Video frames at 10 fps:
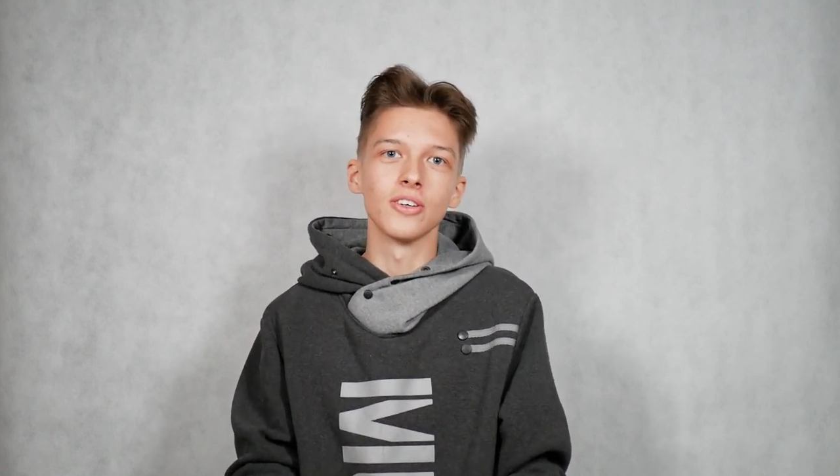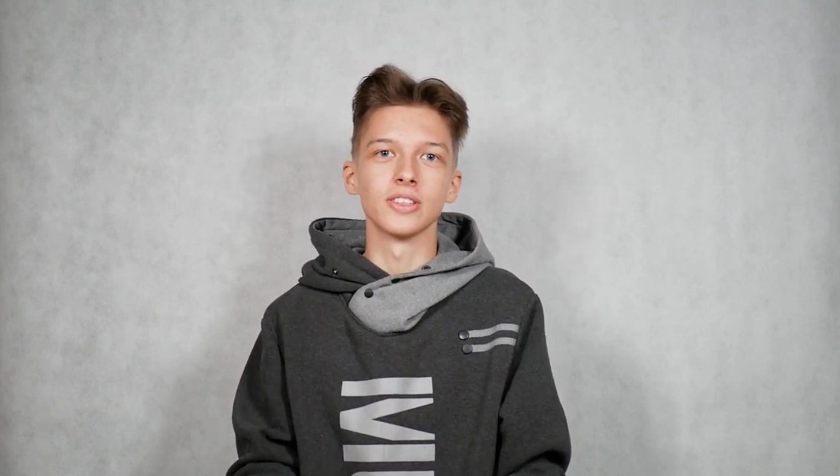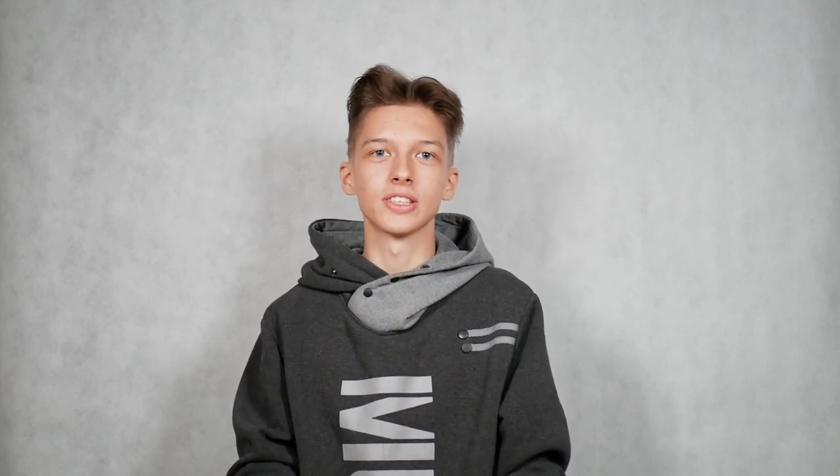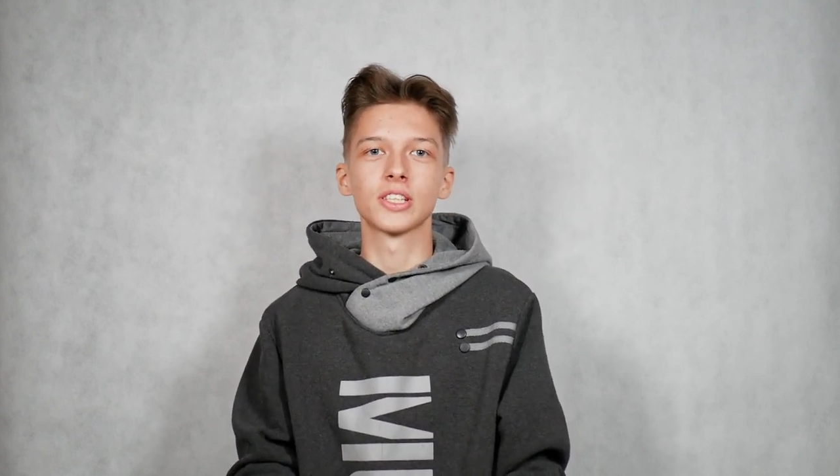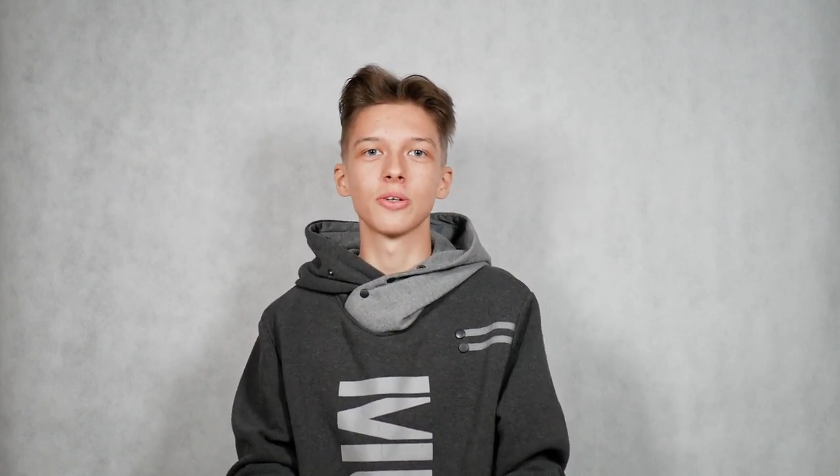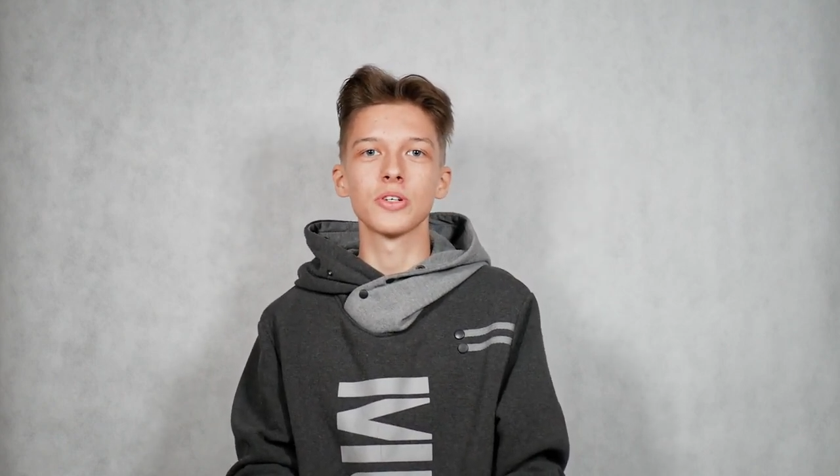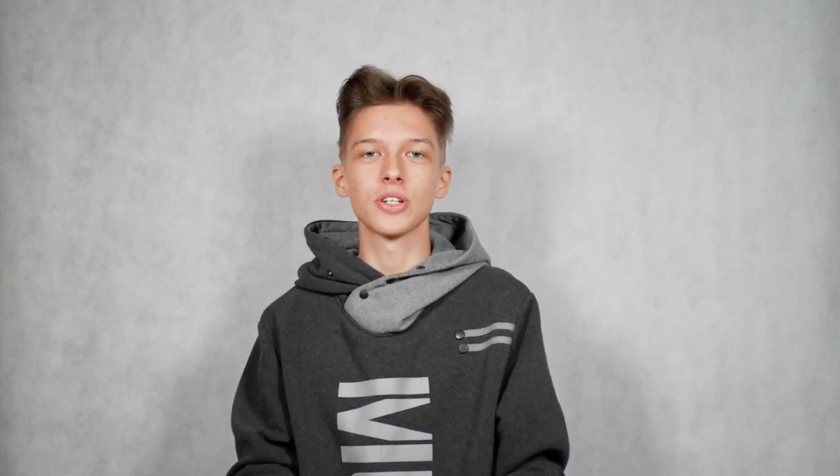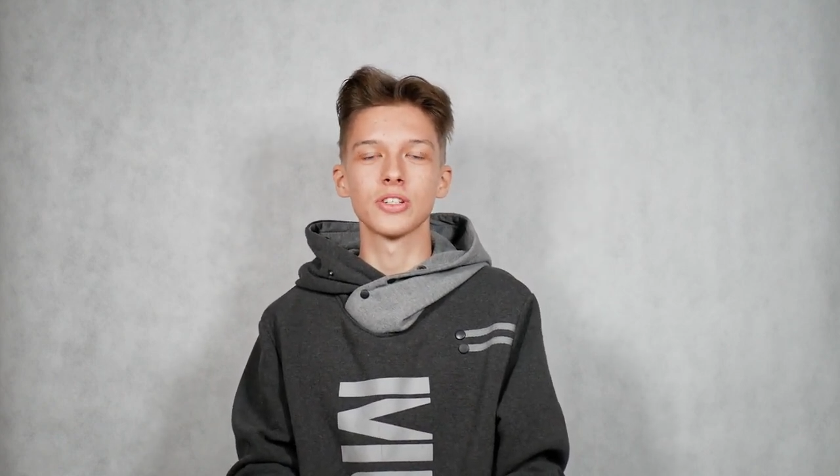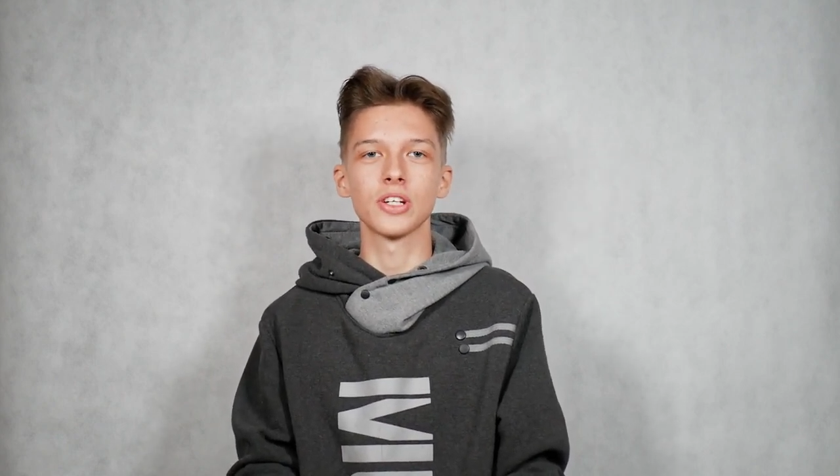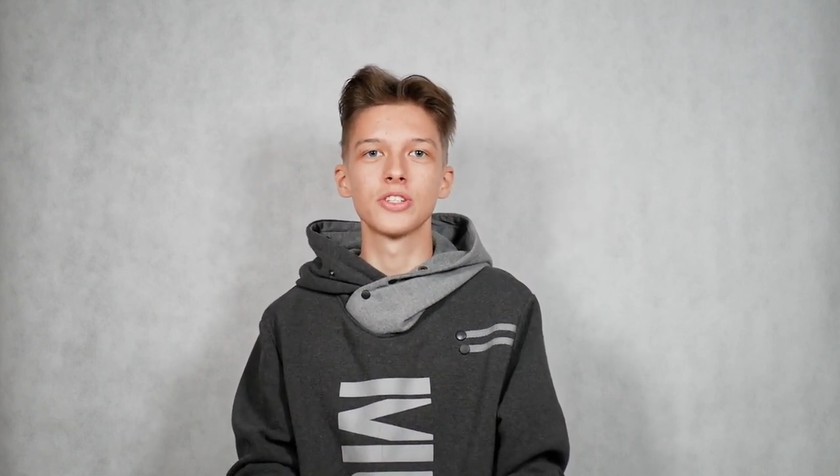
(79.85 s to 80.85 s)
zaczęły
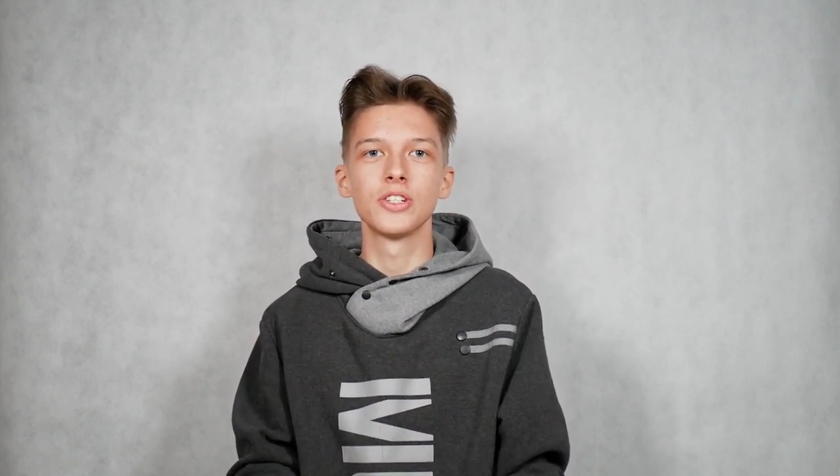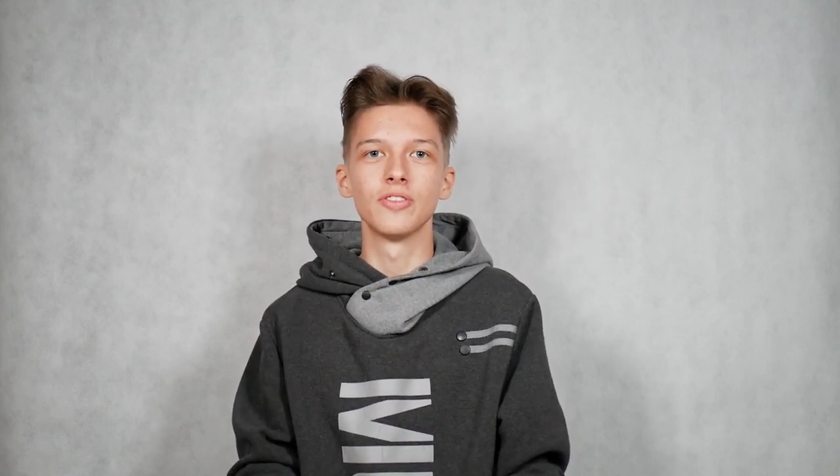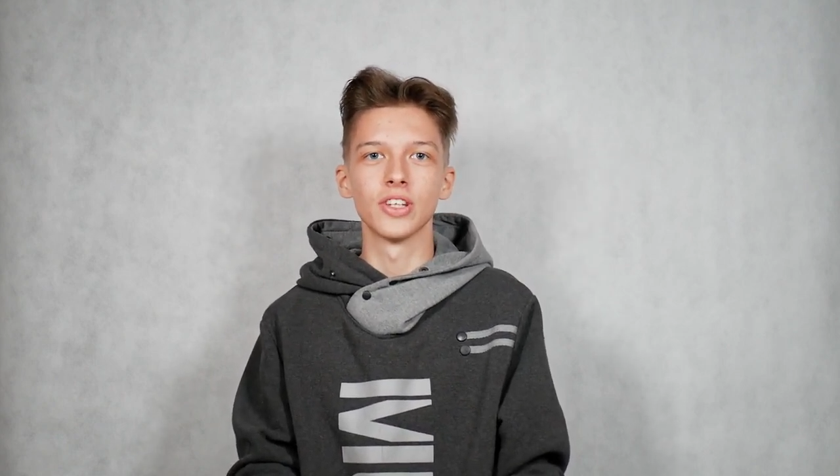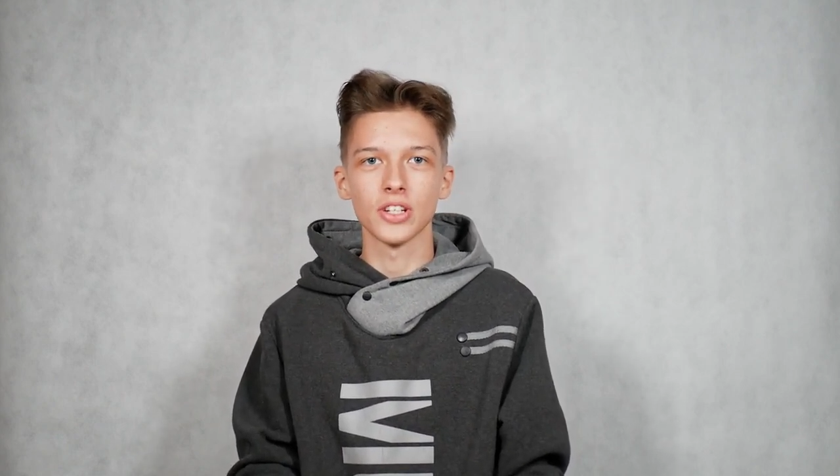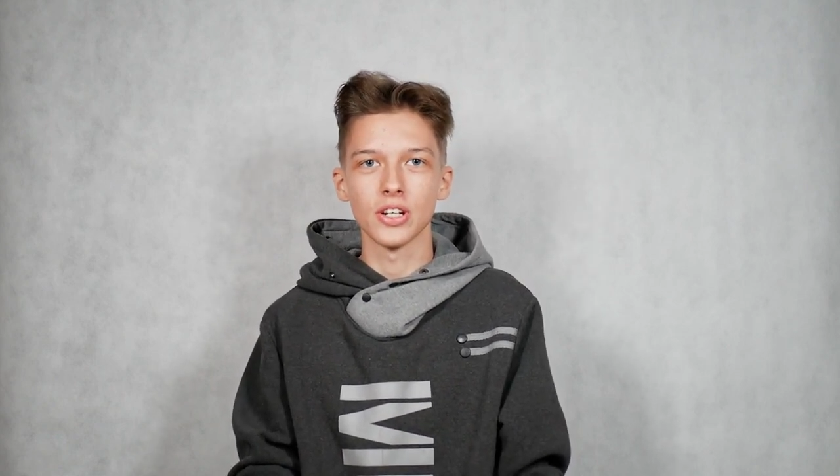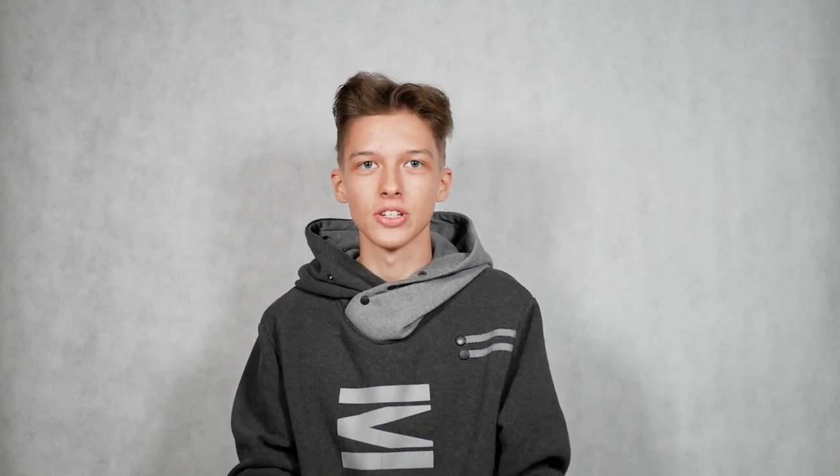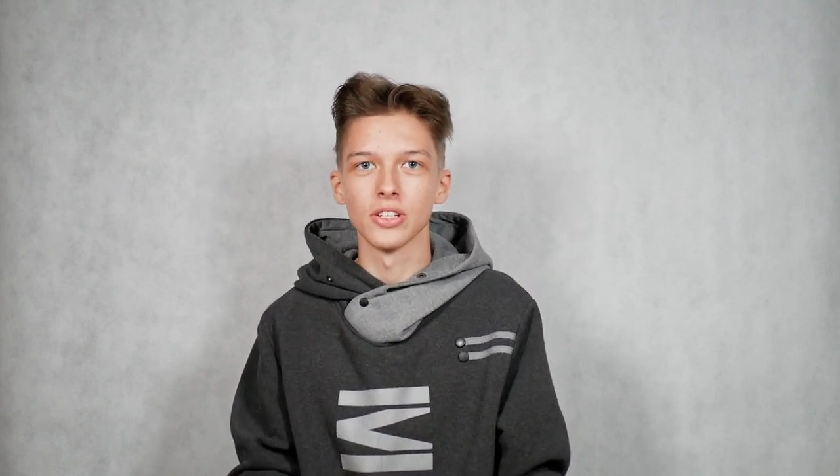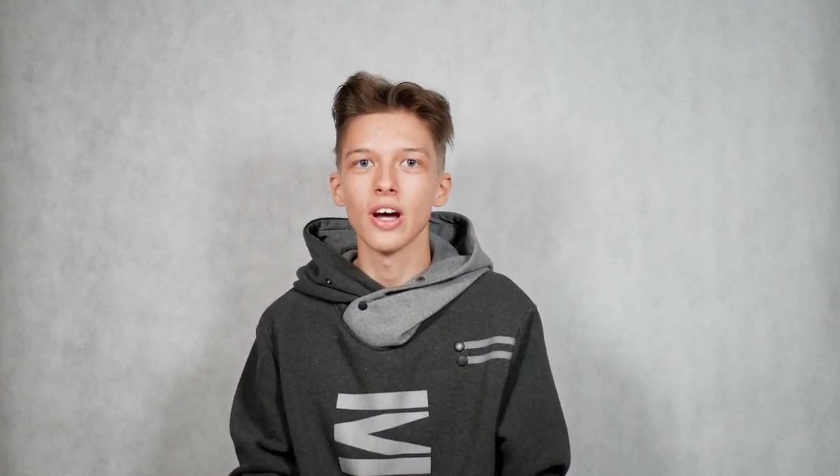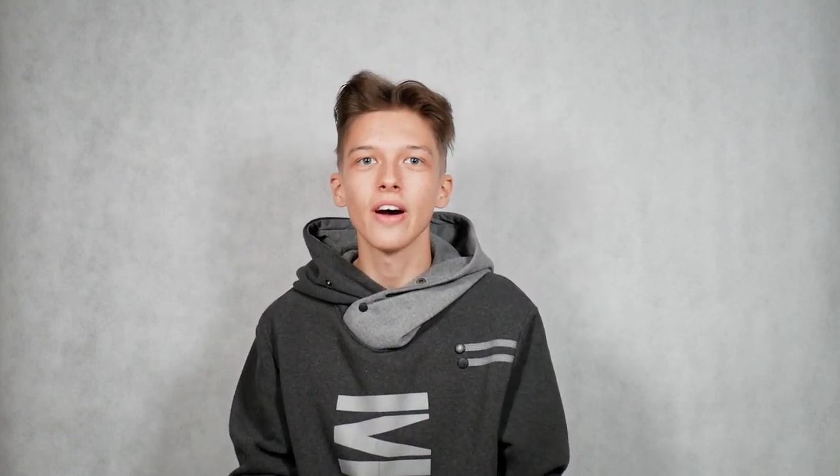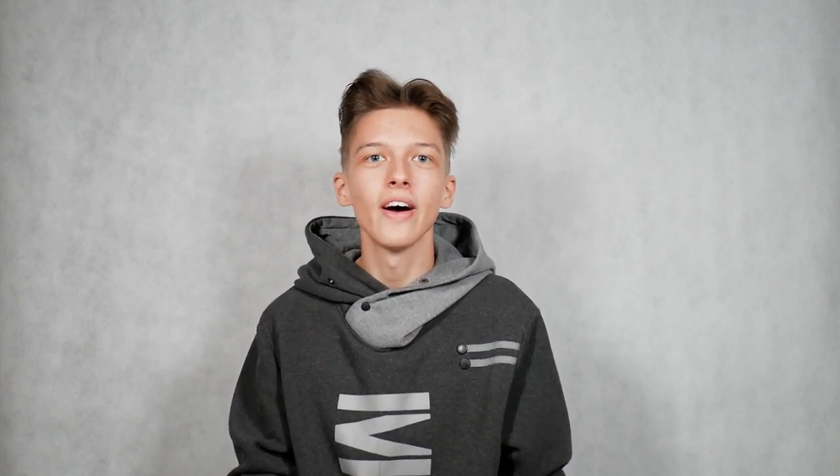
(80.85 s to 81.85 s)
się dziać dziwne rzeczy,
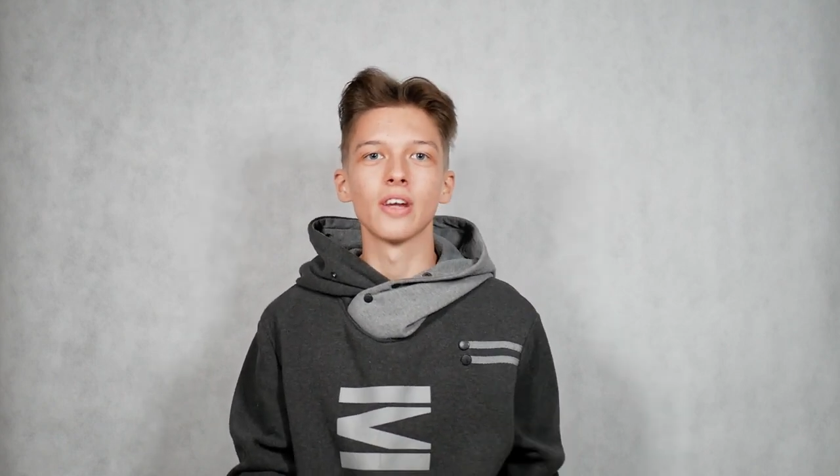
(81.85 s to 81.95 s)
nie?